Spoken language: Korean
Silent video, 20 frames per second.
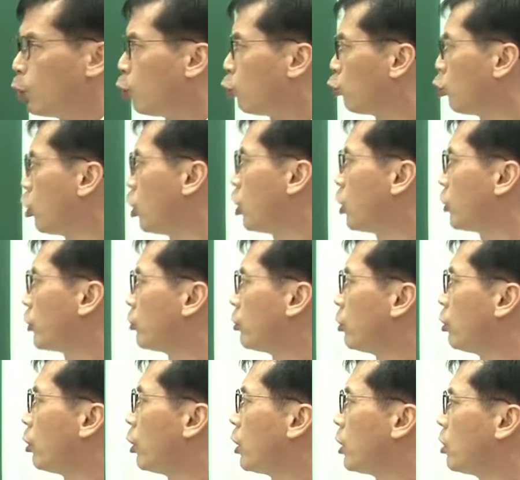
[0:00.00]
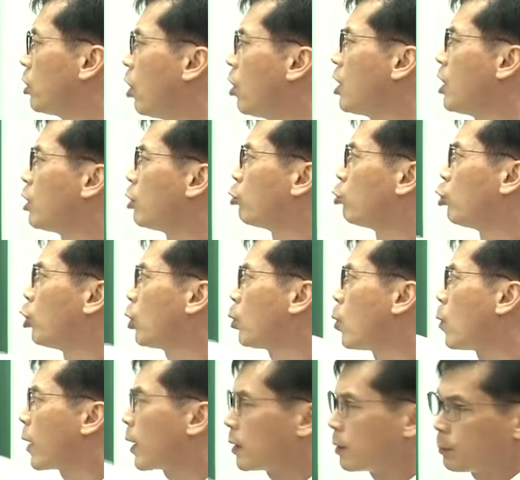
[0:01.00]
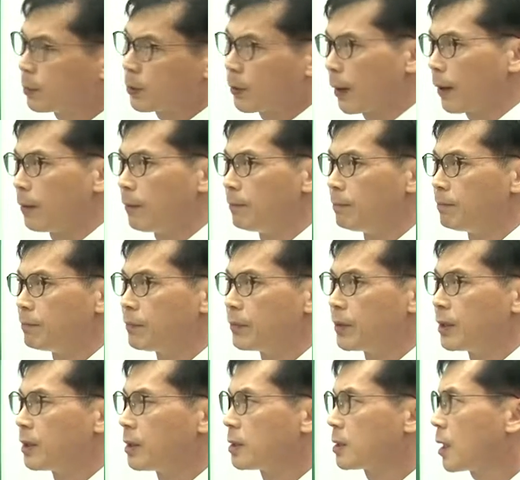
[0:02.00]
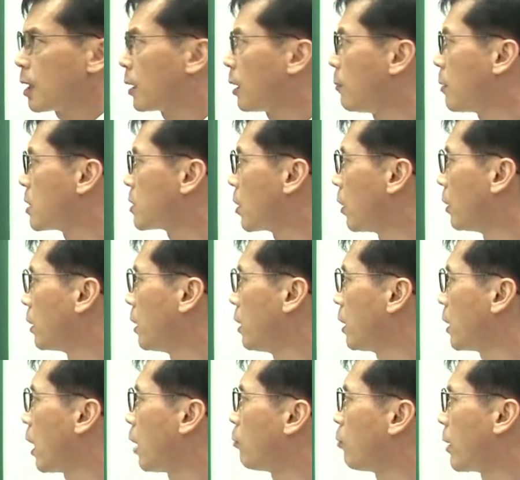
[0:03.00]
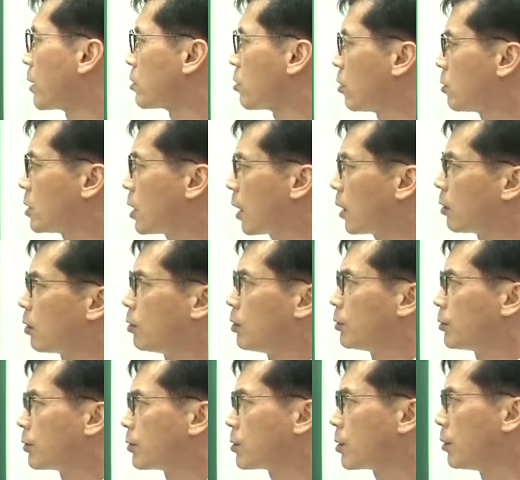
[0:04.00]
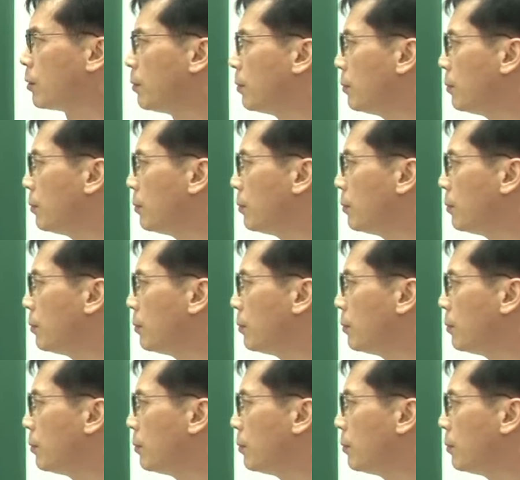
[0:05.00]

진리는 열리는 뒷공간이 필요해요. 자 그러면서 이 개구가 전체가 열리는 거죠.